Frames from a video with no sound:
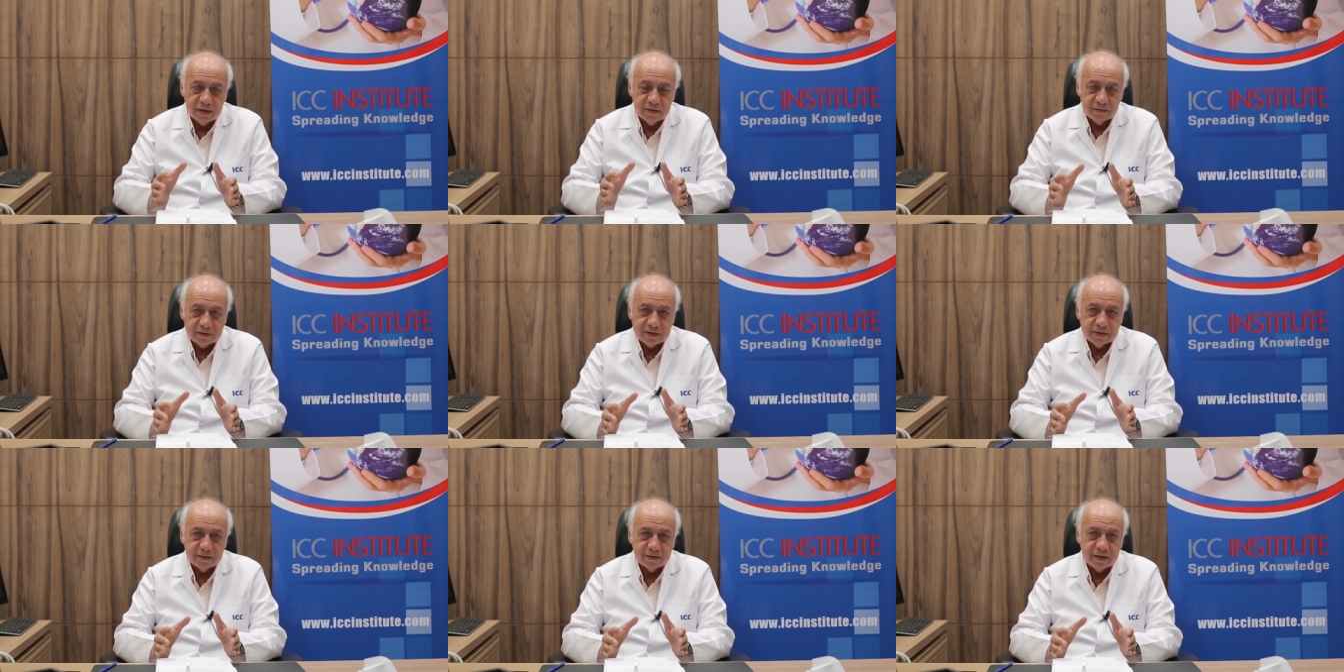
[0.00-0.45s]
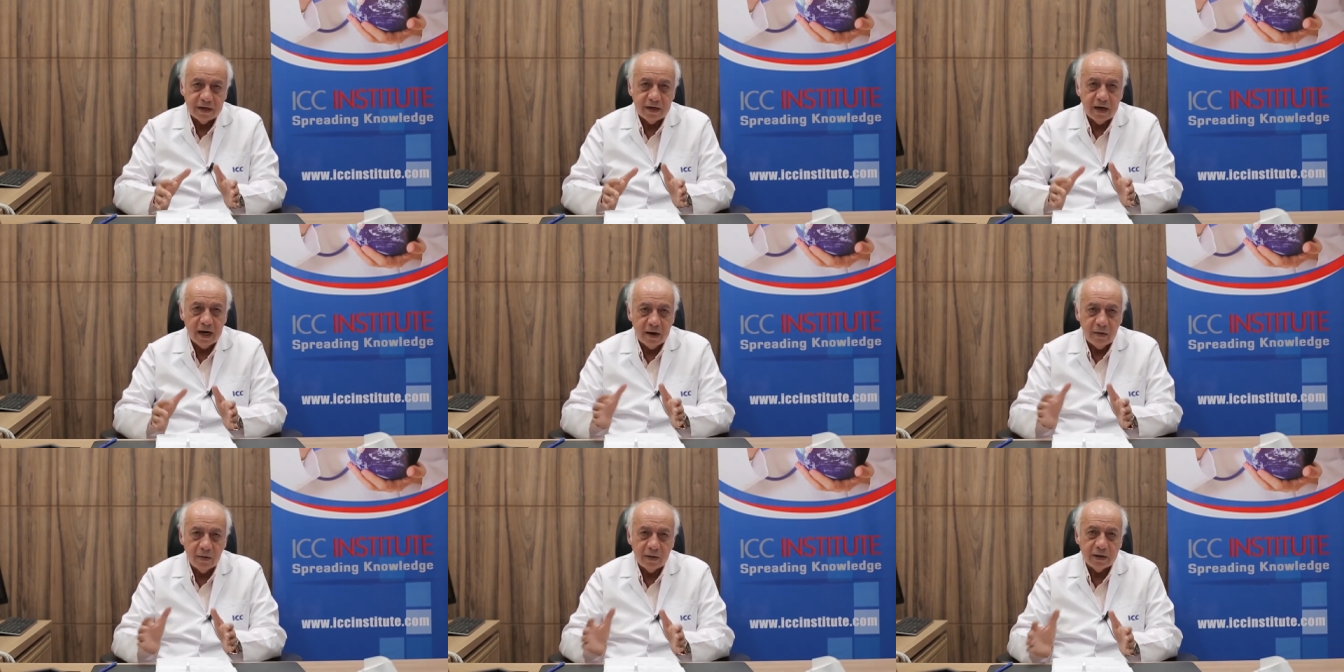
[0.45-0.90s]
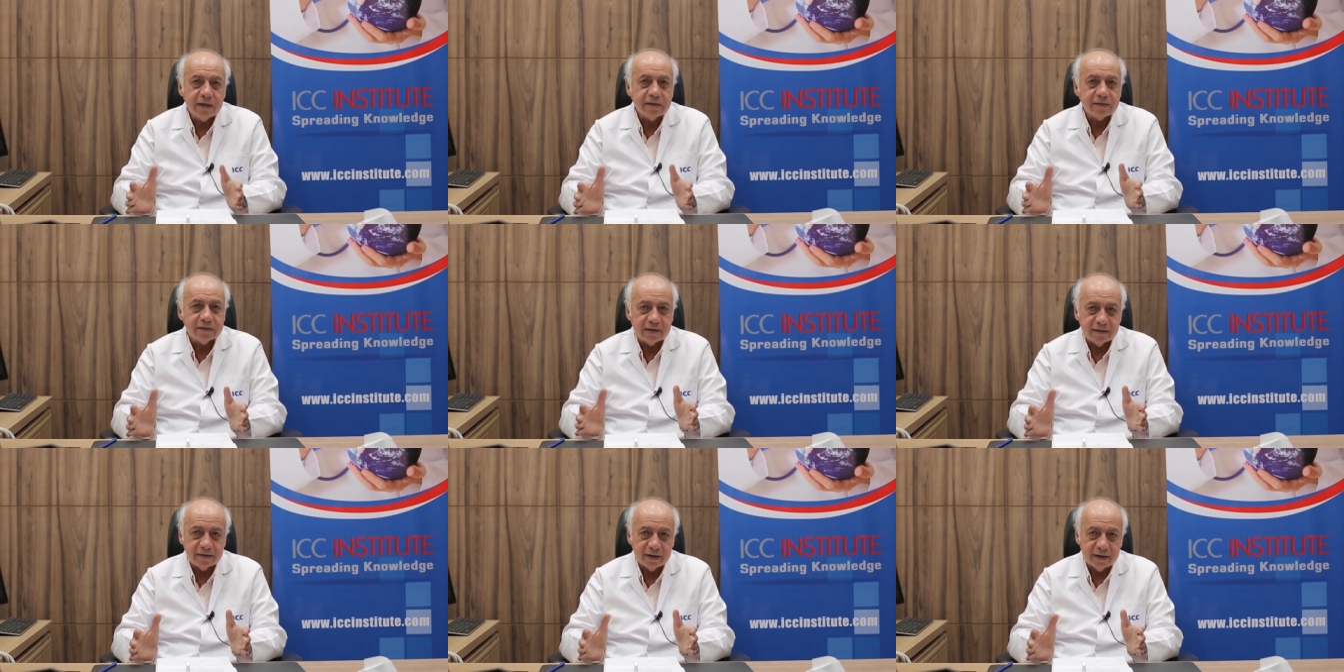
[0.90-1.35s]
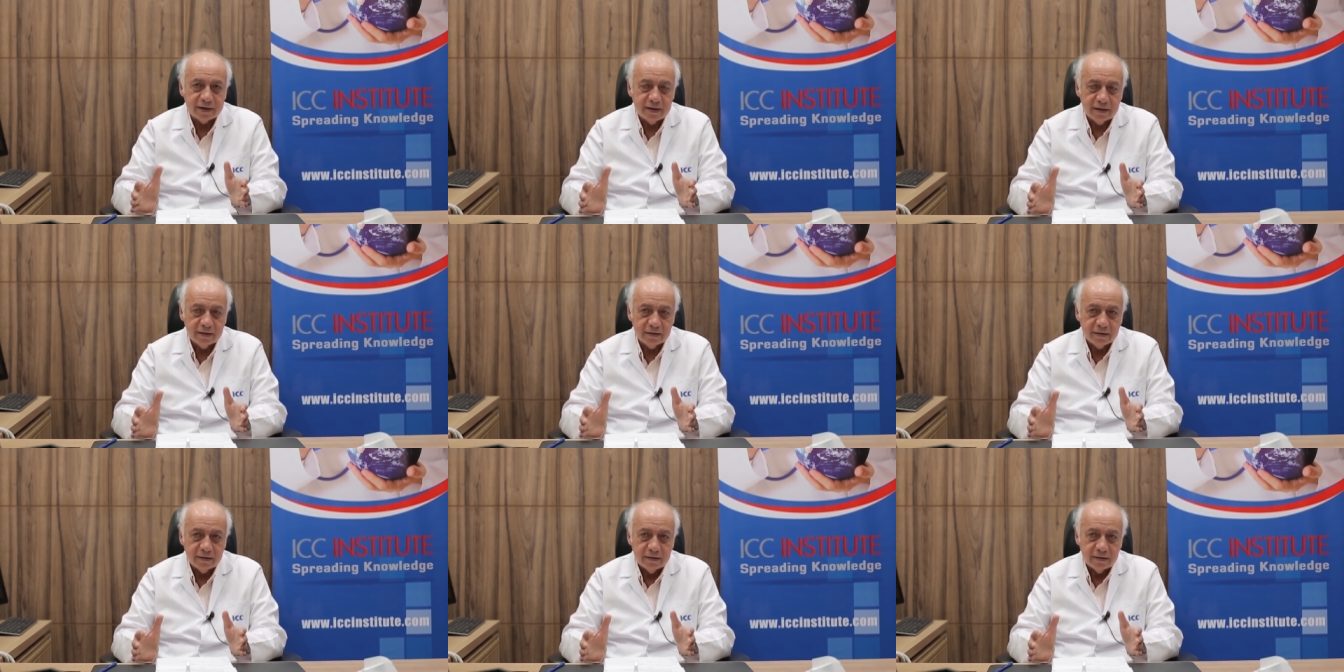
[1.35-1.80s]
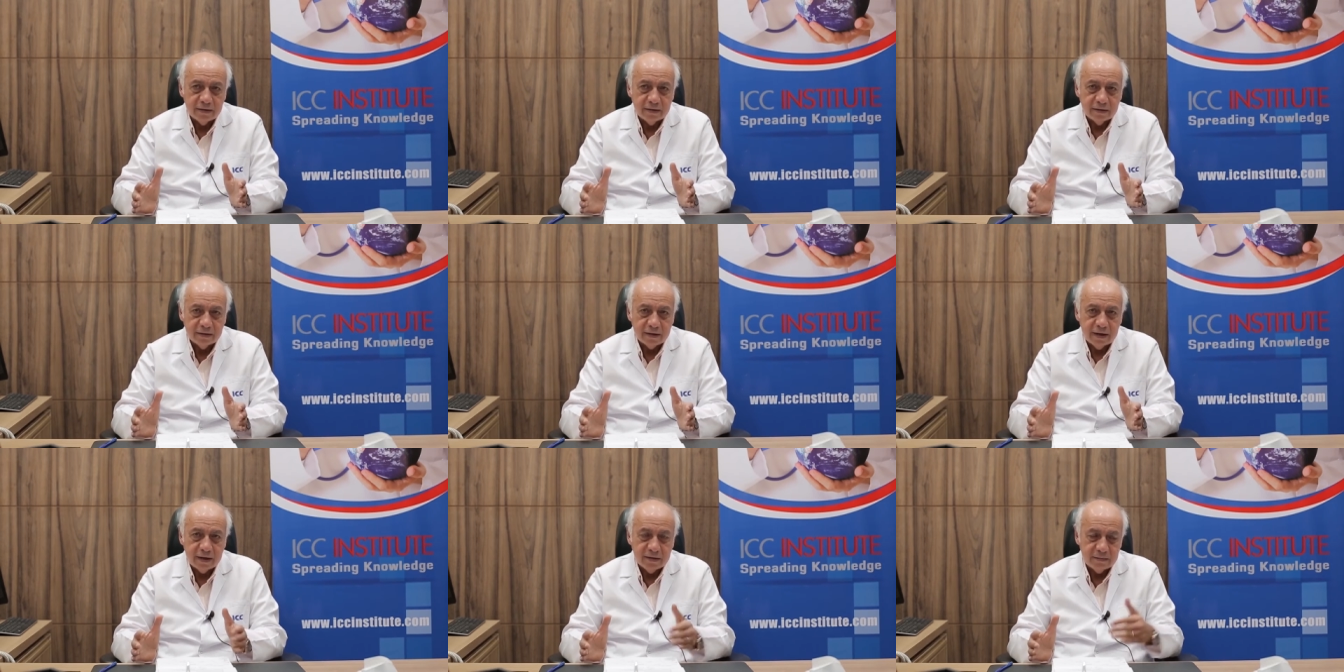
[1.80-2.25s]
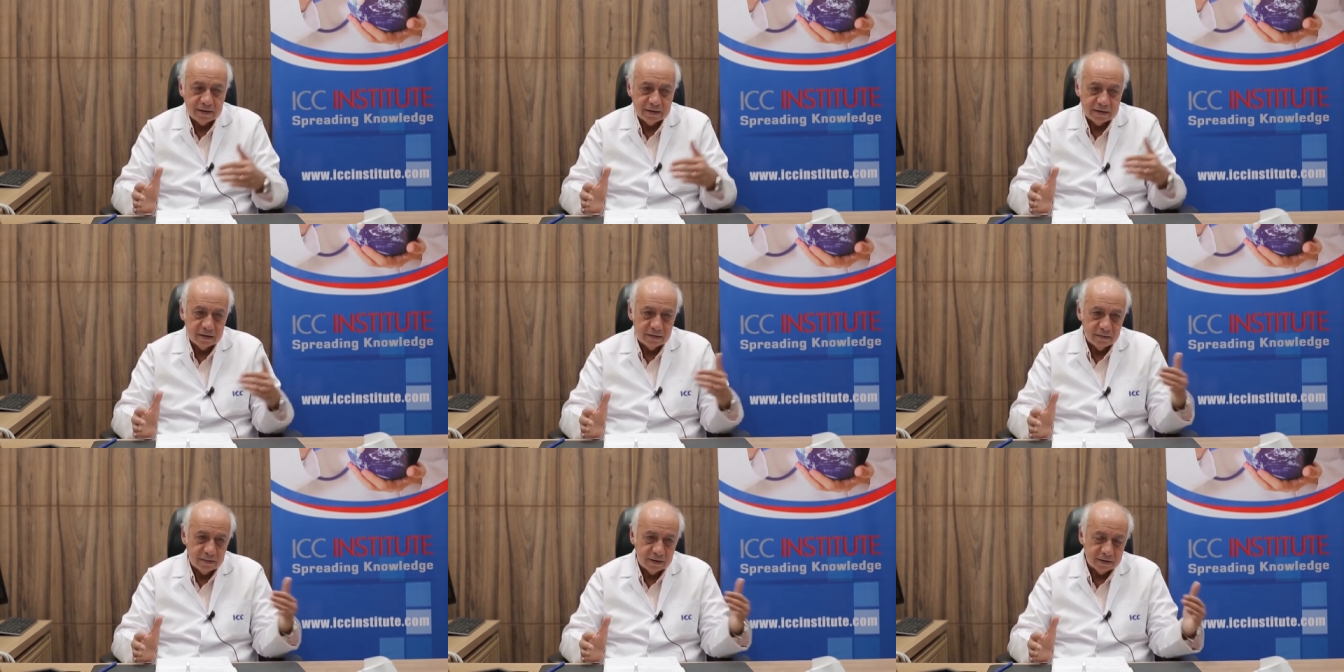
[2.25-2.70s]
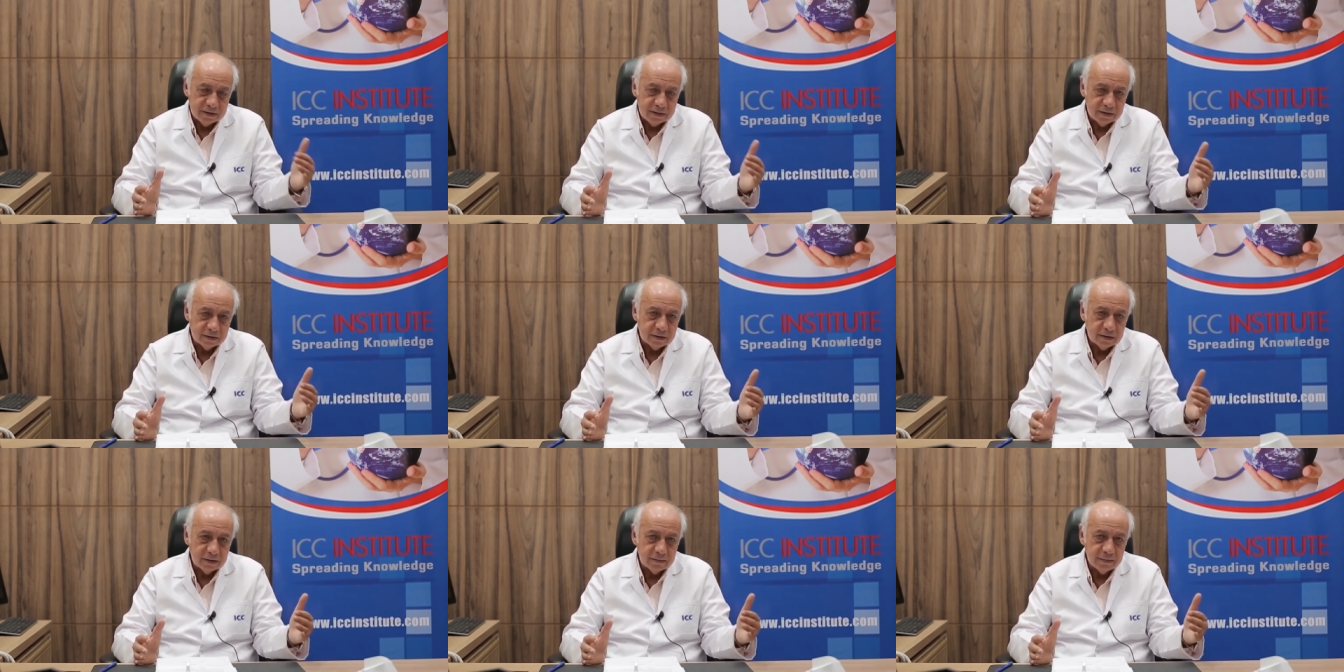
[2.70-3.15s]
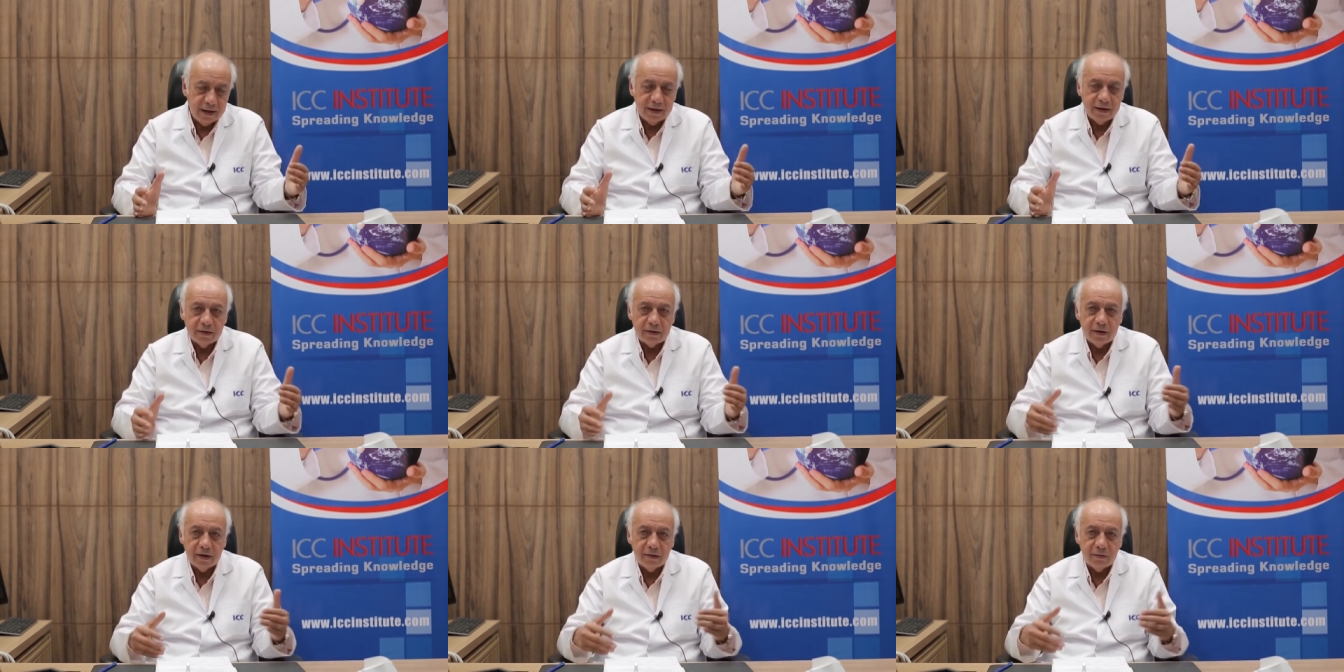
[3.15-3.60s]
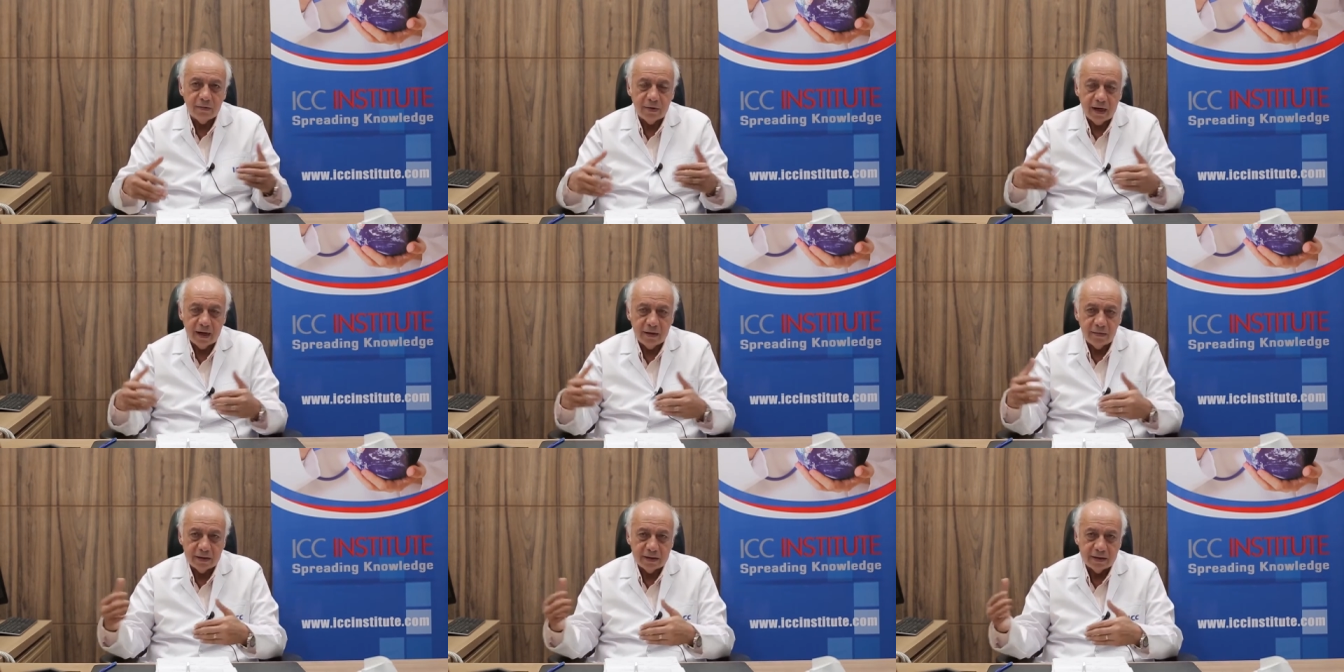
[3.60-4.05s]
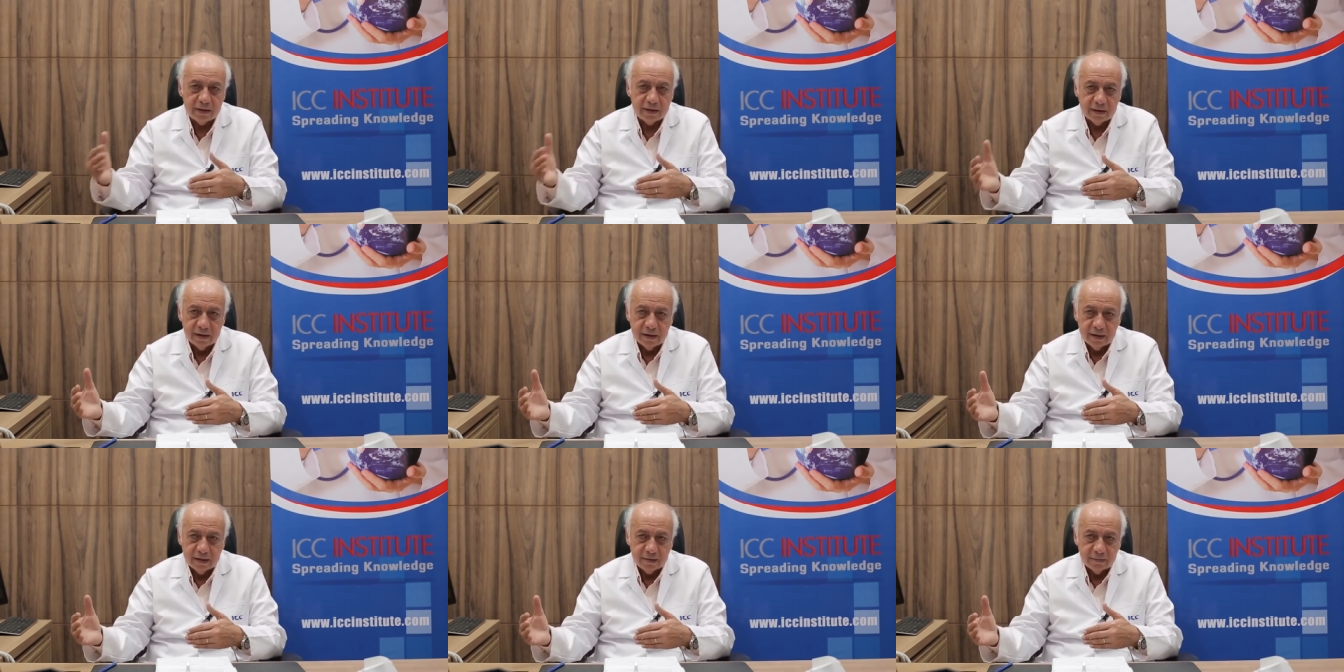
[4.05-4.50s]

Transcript: في اسكندريه حوالين اسكندريه يعني مثلا منطقه البحيره وحوالين